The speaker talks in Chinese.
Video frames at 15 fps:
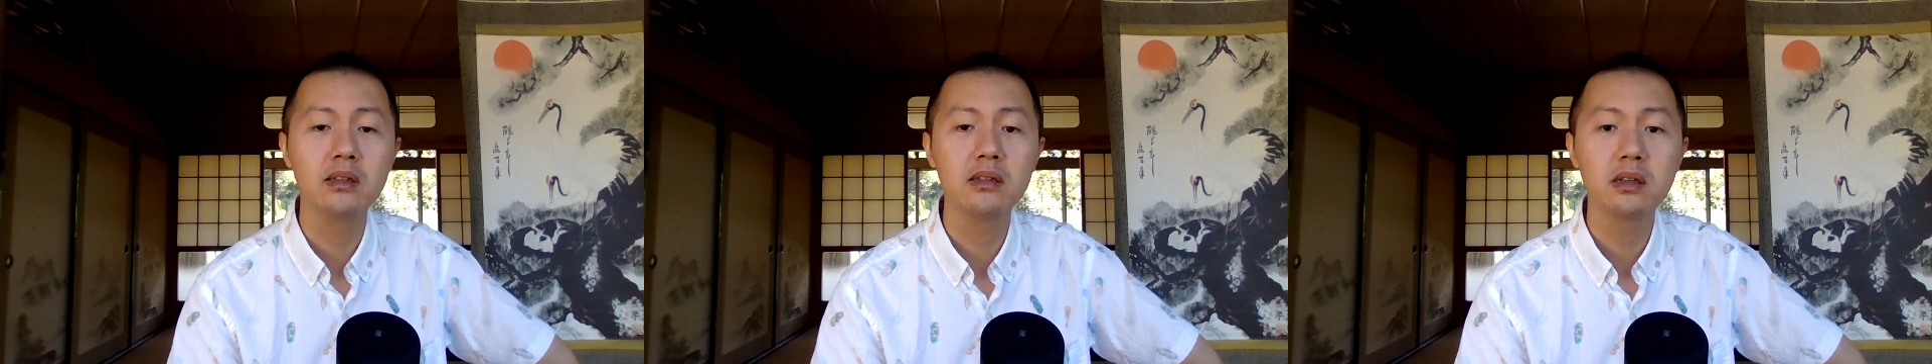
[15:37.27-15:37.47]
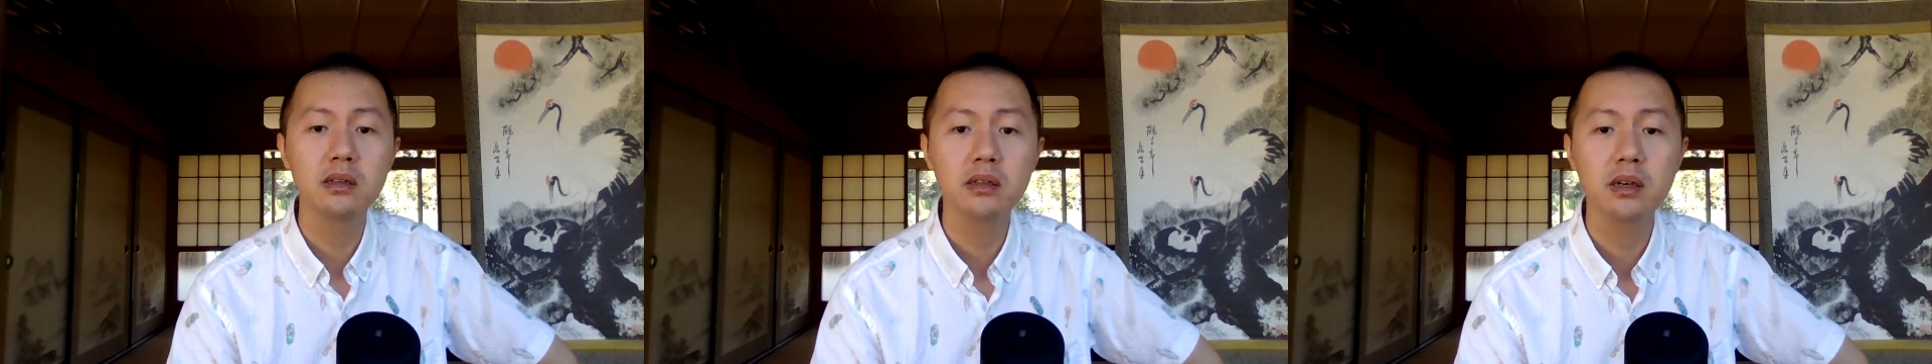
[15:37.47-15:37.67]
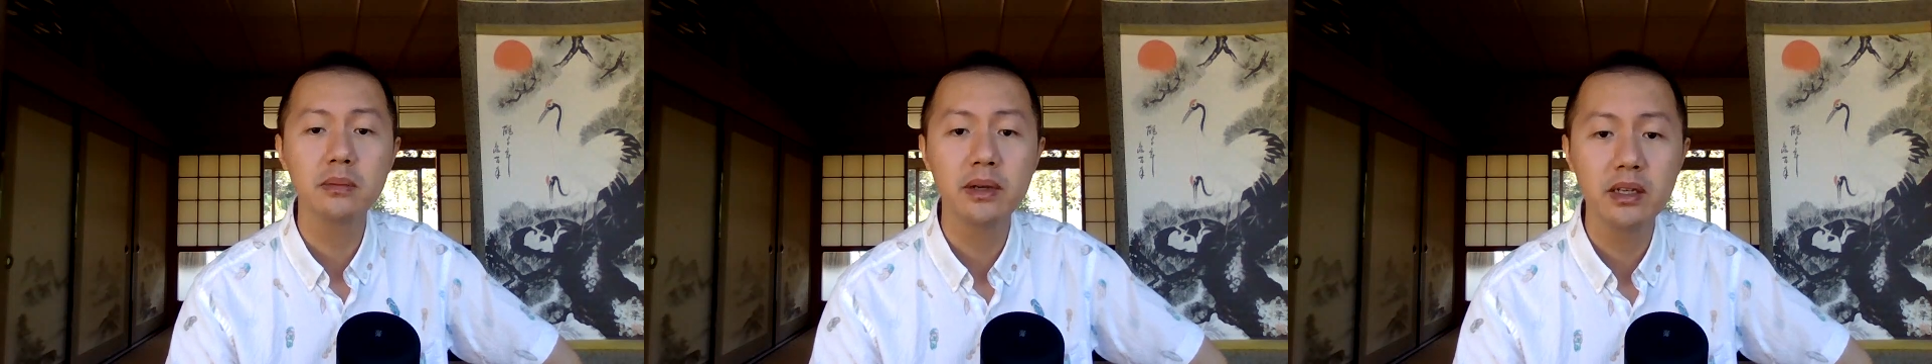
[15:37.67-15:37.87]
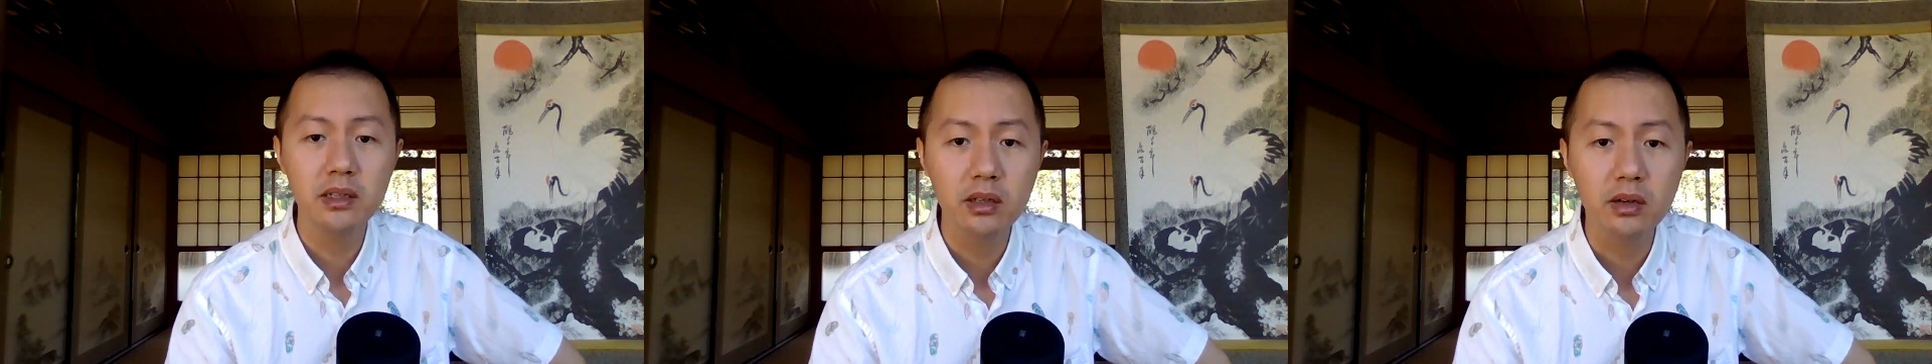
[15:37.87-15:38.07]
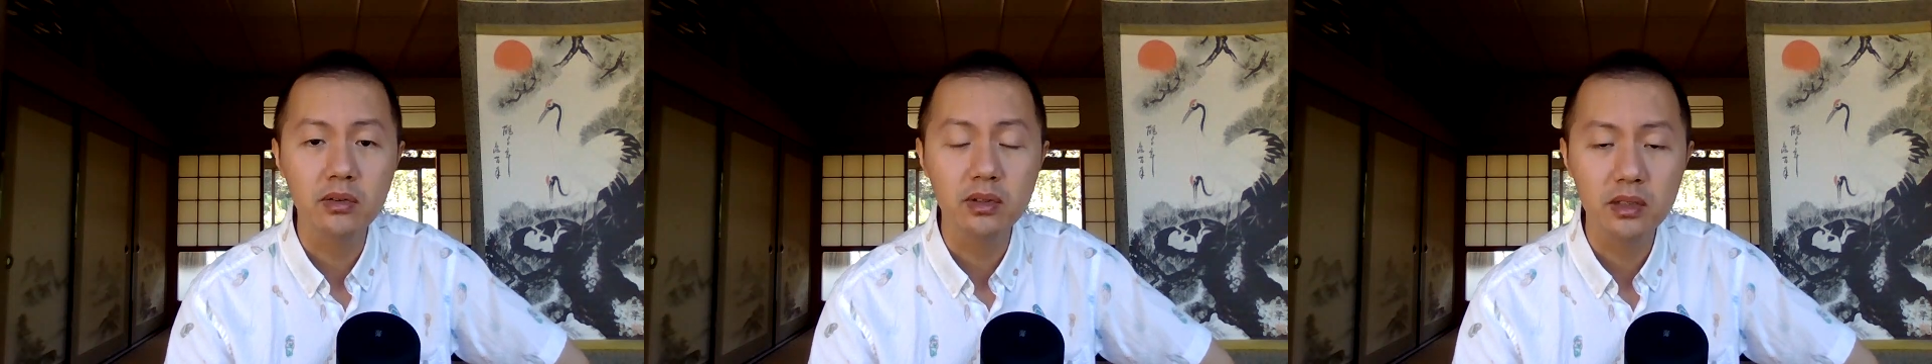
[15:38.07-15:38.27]
这特别
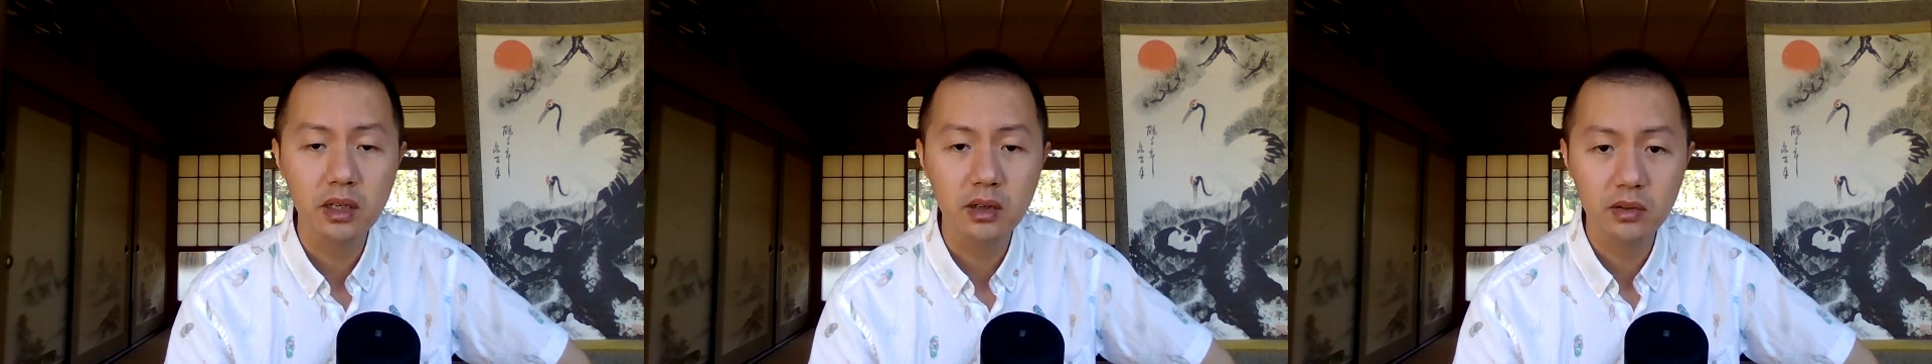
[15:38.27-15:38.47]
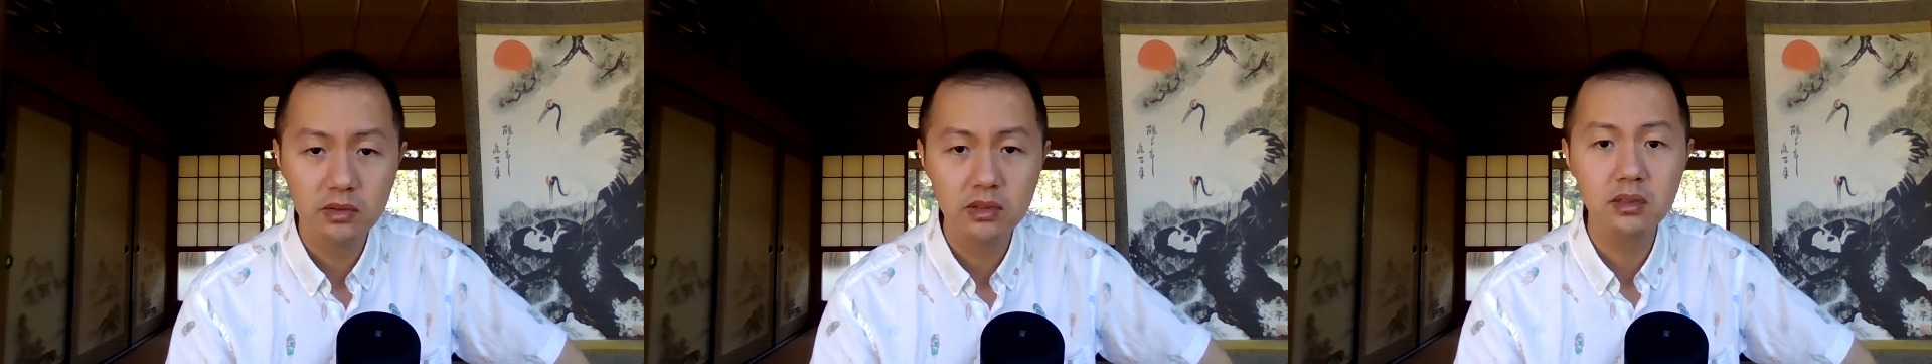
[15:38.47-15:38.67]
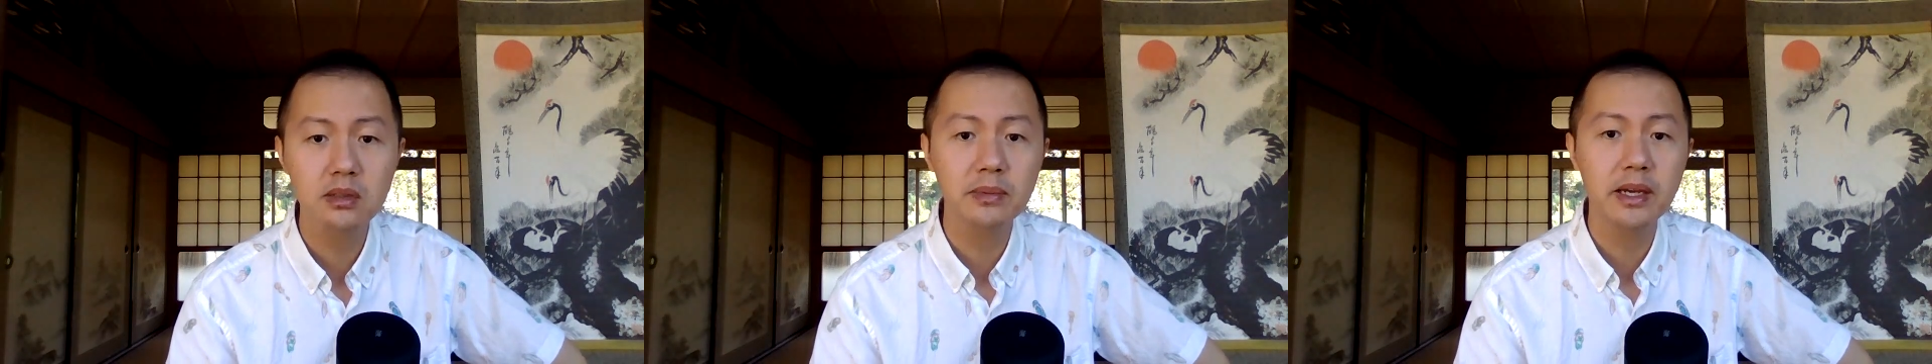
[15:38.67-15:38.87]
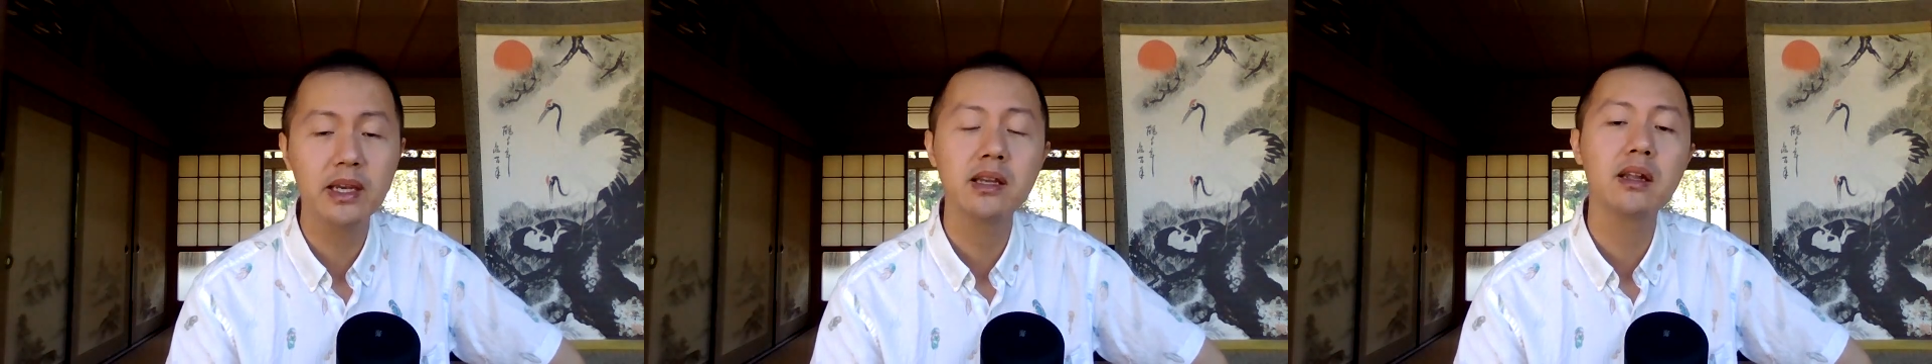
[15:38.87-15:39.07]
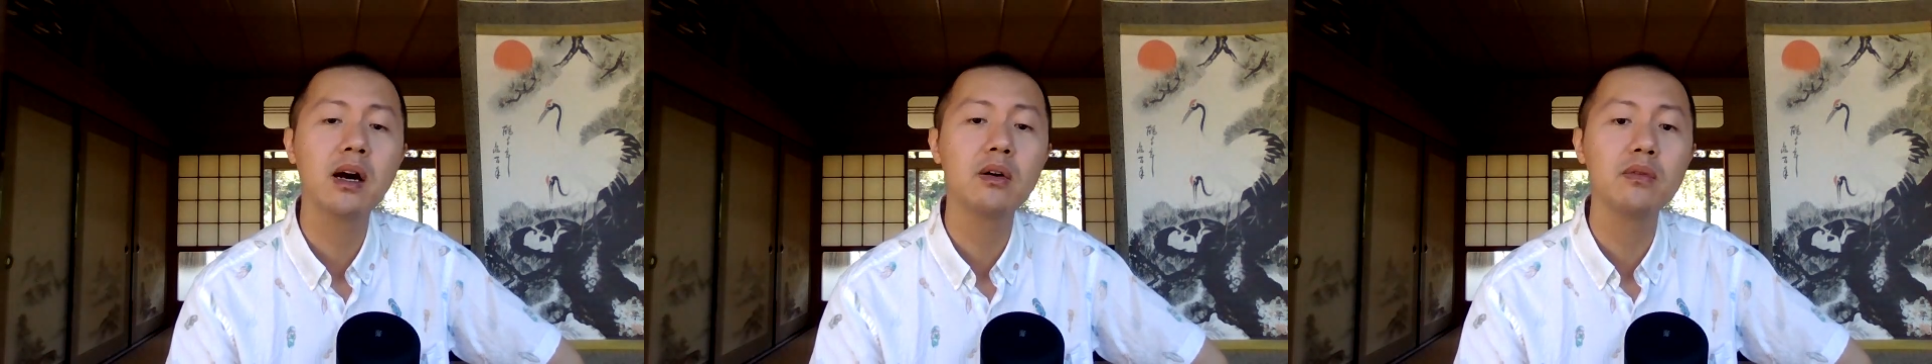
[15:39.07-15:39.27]
有一些公司
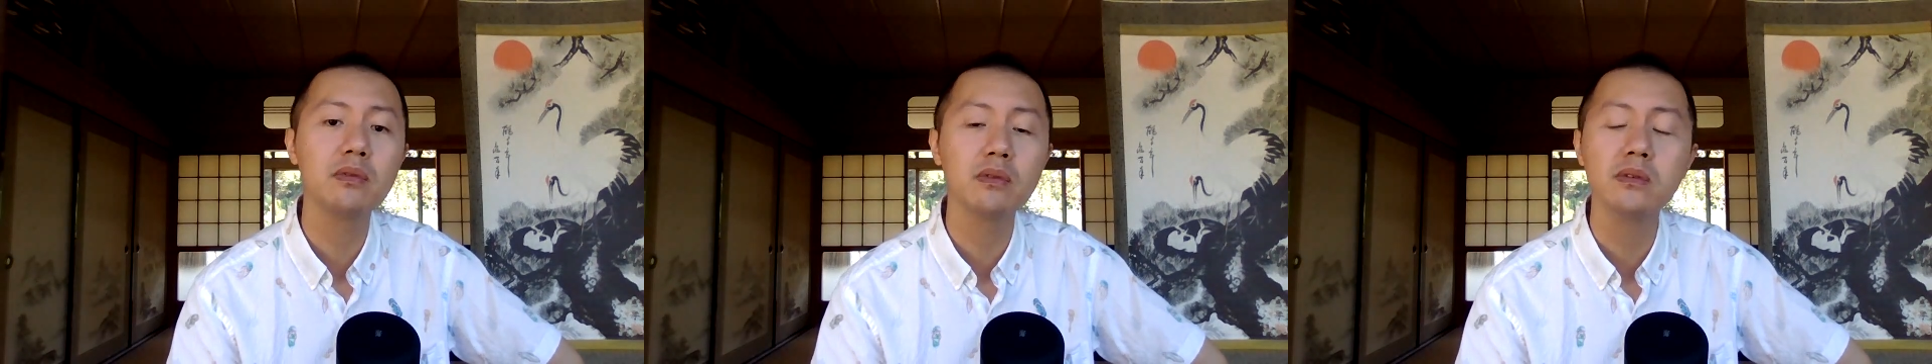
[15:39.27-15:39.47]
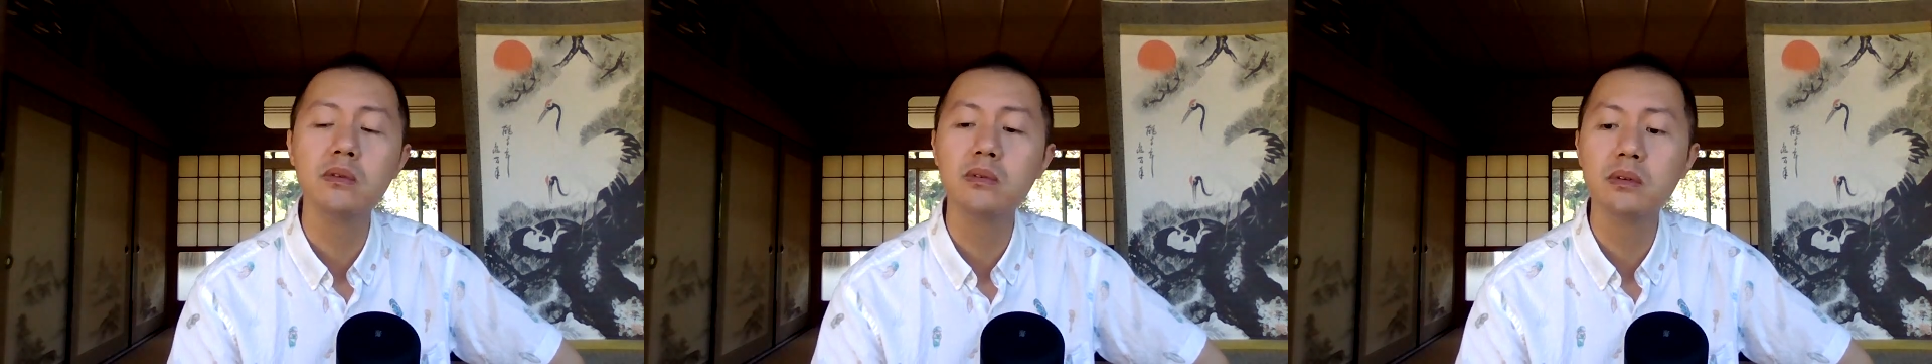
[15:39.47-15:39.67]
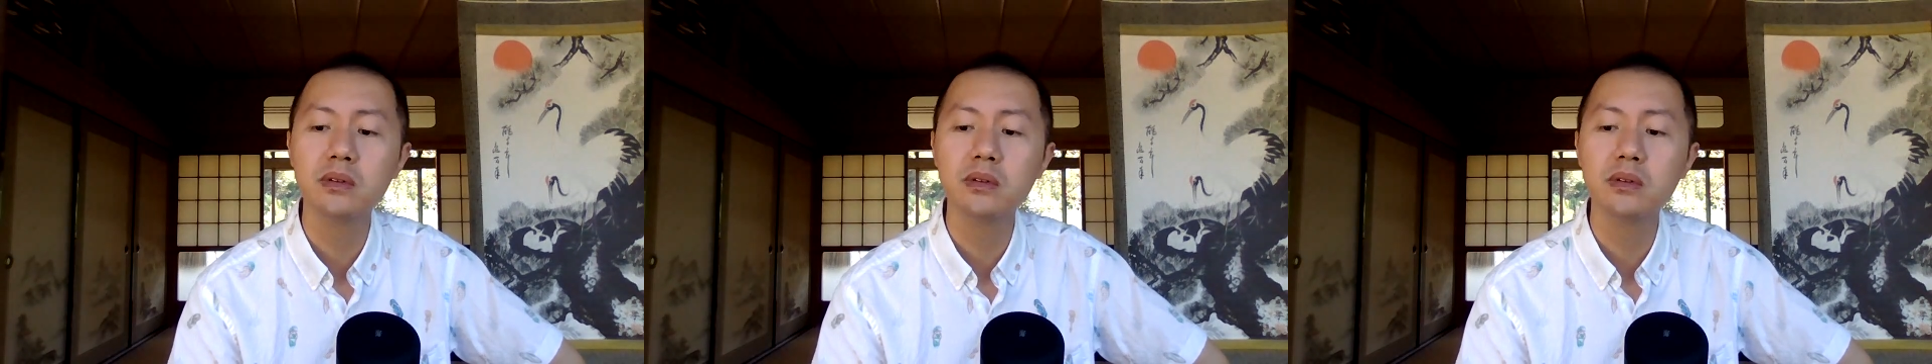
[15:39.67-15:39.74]
配套服